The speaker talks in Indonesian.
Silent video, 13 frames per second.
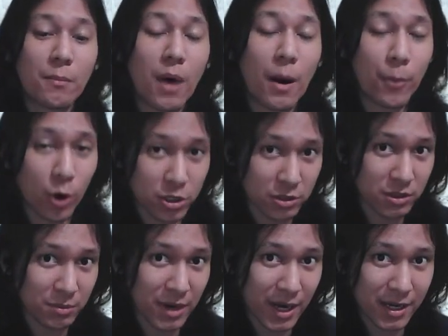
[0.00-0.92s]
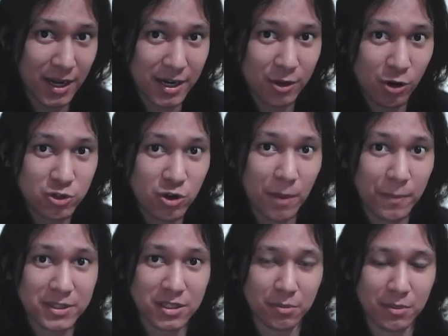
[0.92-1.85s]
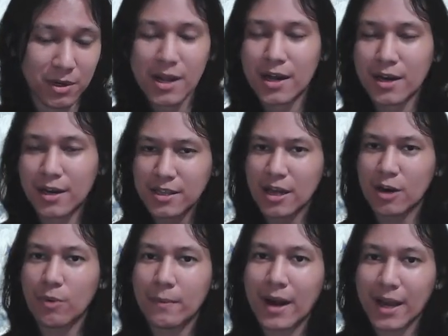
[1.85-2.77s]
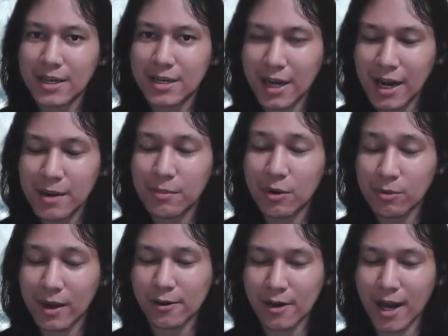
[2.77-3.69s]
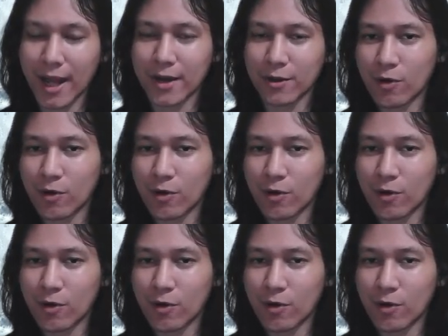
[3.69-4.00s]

Apa konten yang menarik dari gue juga pasti teman-teman. Dan jangan lupa bagian dari kalian baru bagian orang lain.